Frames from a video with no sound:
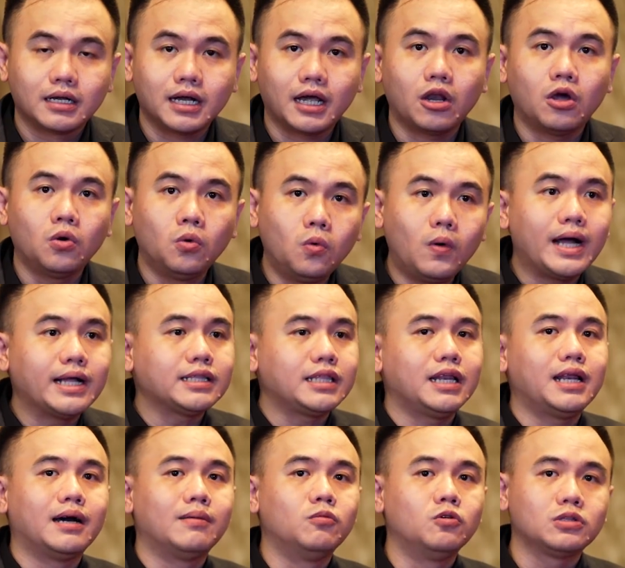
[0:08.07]
Kalau uang
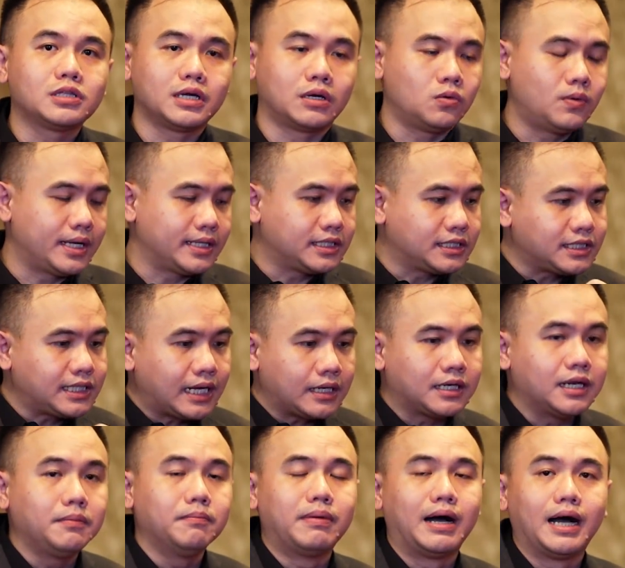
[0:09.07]
tidak muter, uang
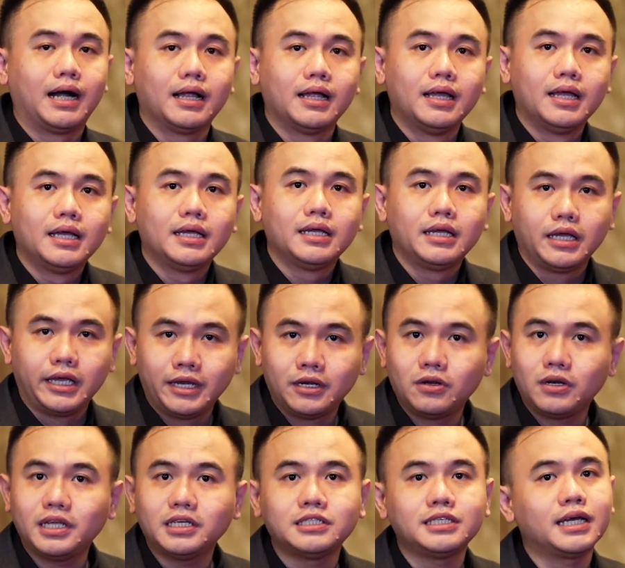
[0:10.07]
stuck di bank,
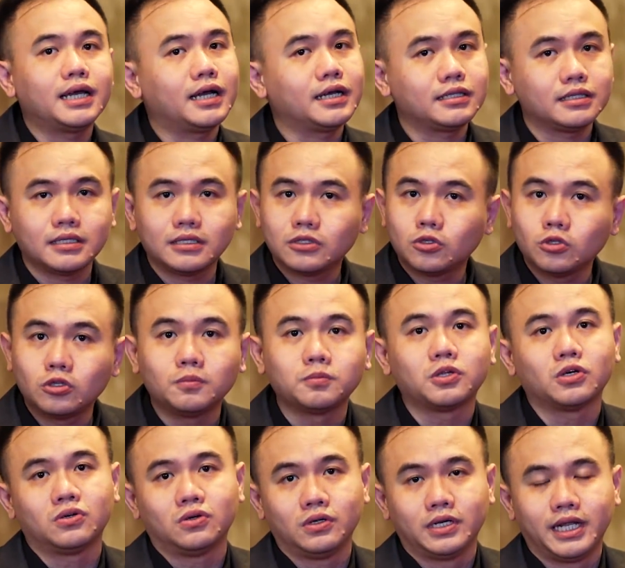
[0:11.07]
Indonesia akan tutup
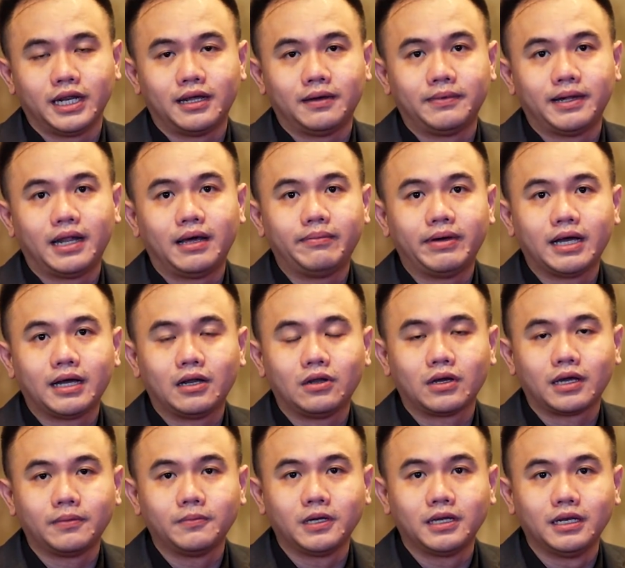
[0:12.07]
toko nih lama-lama kalau
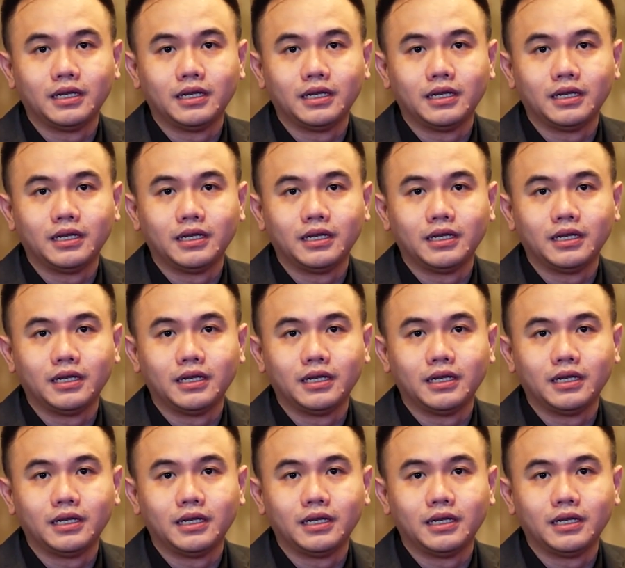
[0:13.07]
kayak